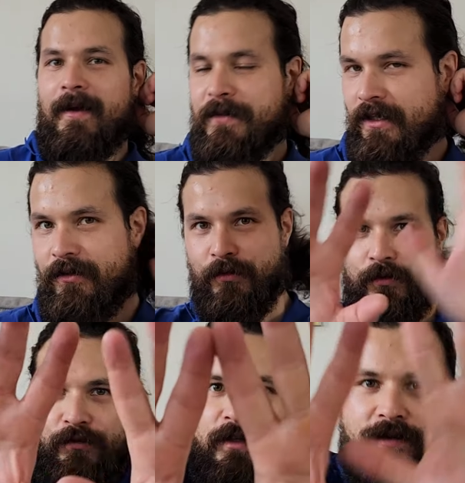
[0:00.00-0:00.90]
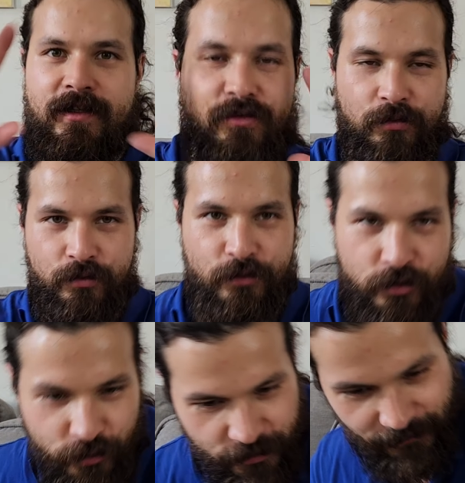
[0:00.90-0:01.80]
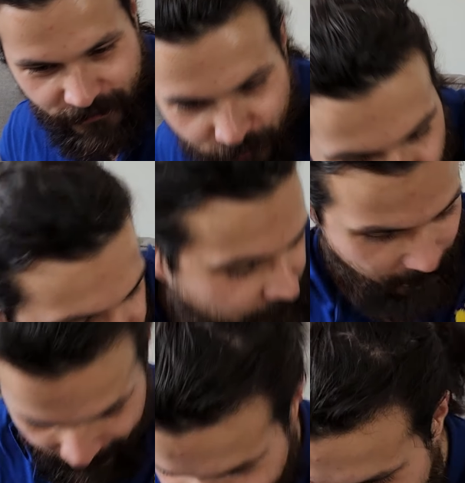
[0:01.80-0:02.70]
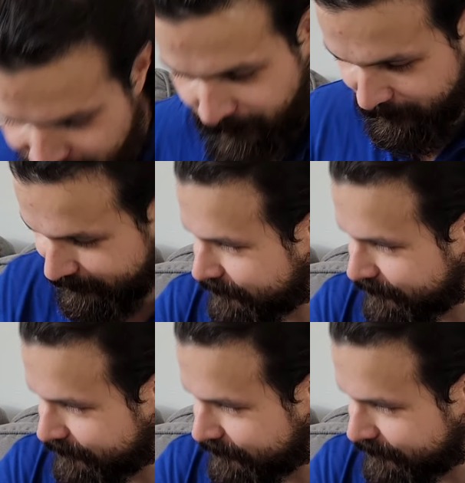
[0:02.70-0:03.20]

Petite euh, vérification du focus de la vidéo, tout ça. Euh,